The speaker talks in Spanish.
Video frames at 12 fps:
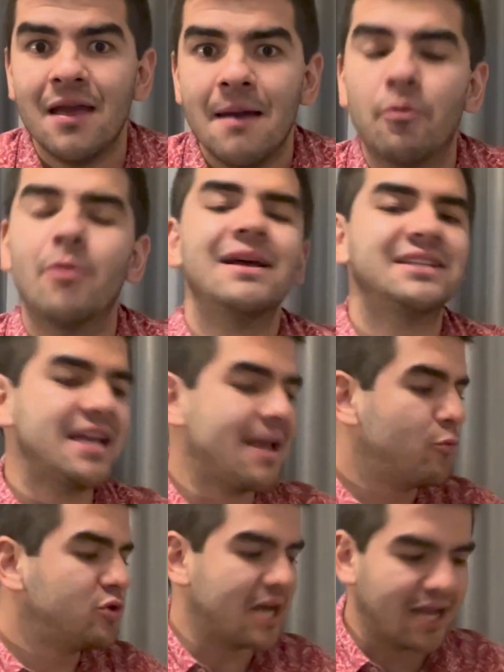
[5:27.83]
Por más que haya
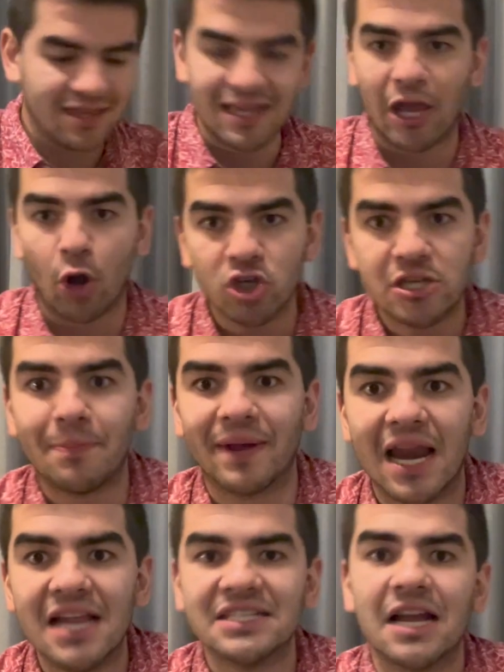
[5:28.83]
mucha gente que no sepa
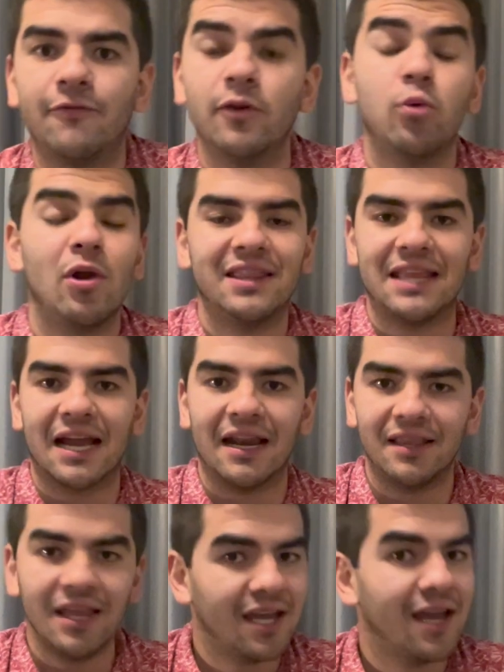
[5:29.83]
analizar el fútbol y te
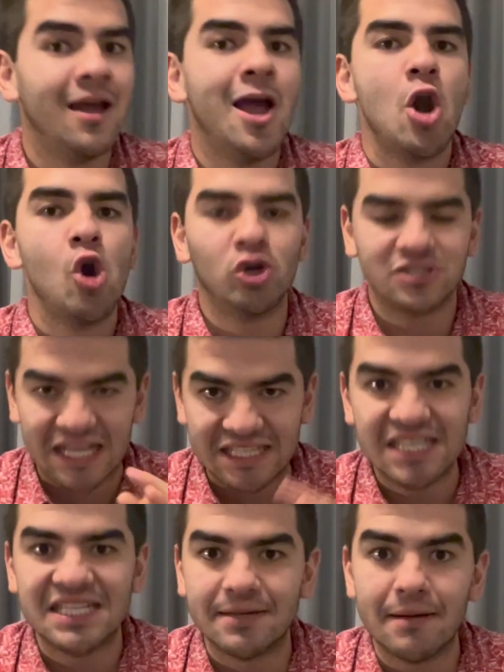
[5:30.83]
critique, los que
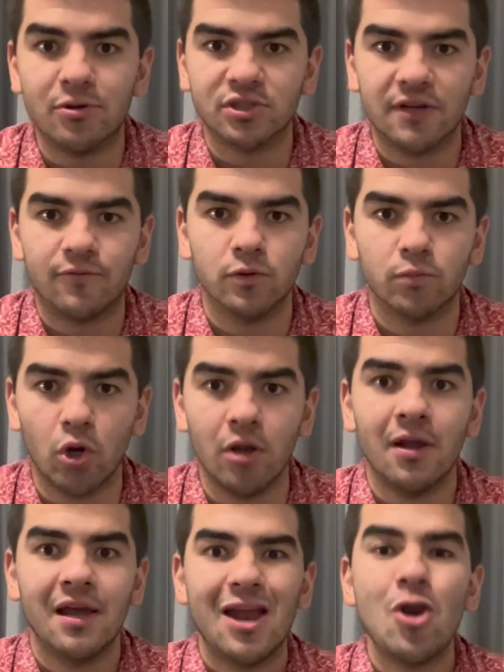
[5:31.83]
sí sabemos de fútbol,
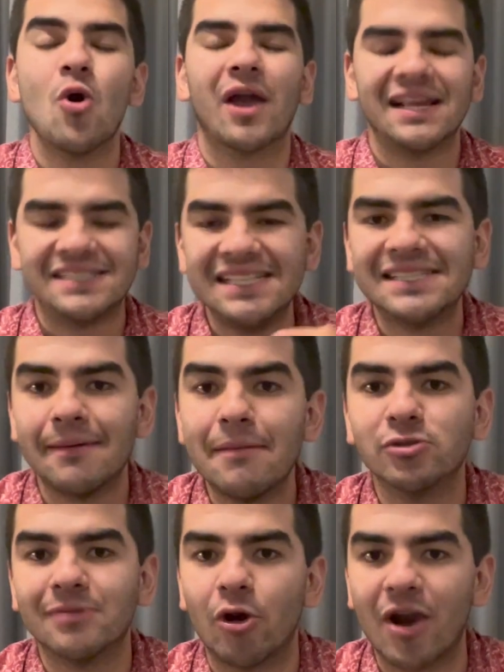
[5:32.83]
los que sí
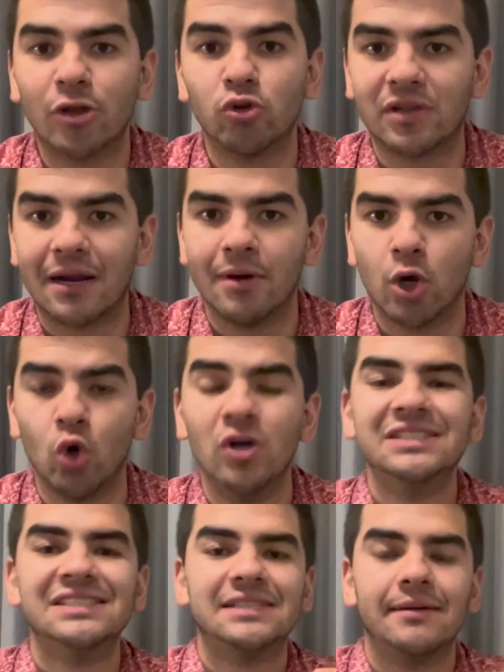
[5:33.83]
sabemos valorar su trabajo,
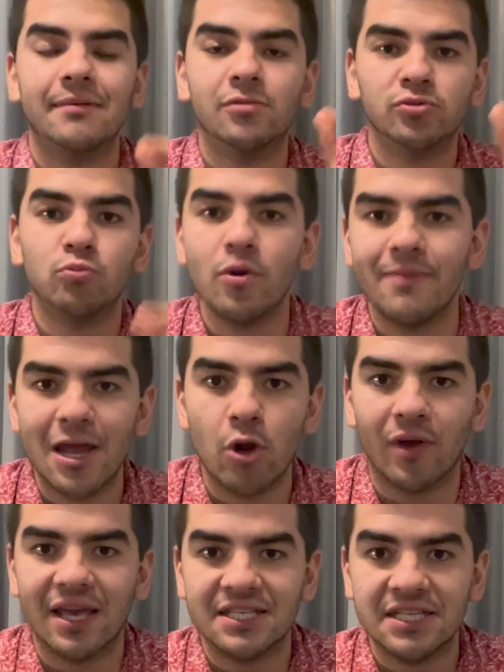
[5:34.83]
sabemos muy bien lo
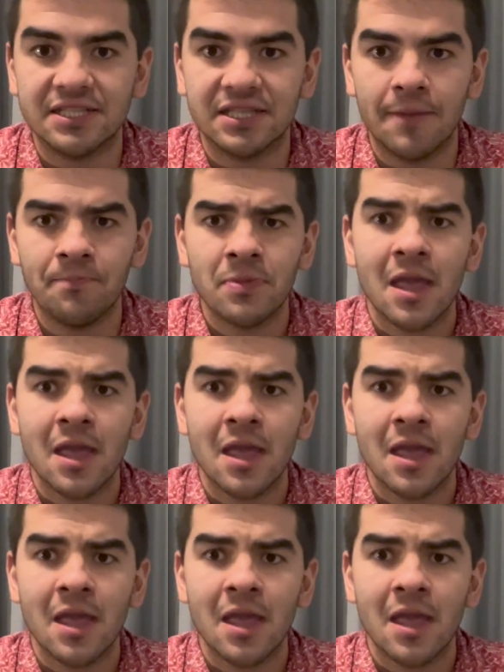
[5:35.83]
que hiciste.